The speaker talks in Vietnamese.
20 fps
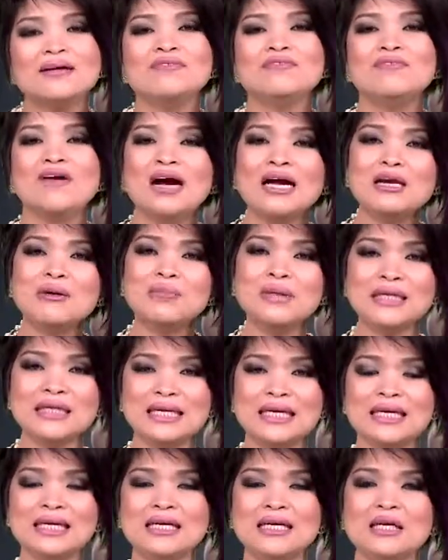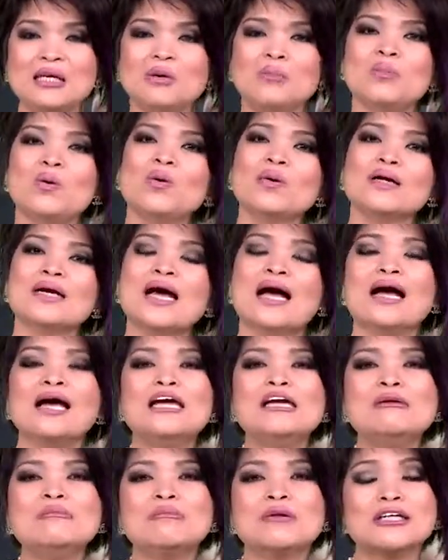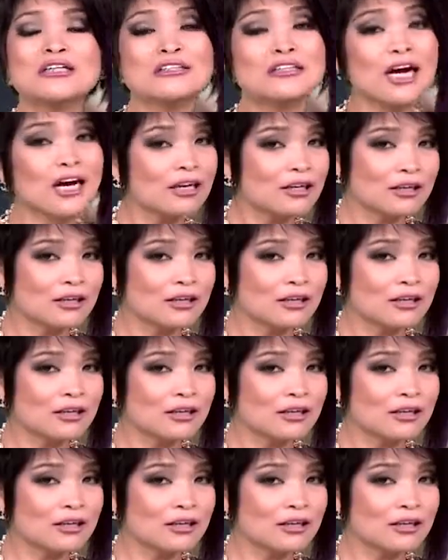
vitamin E là một cái mà rất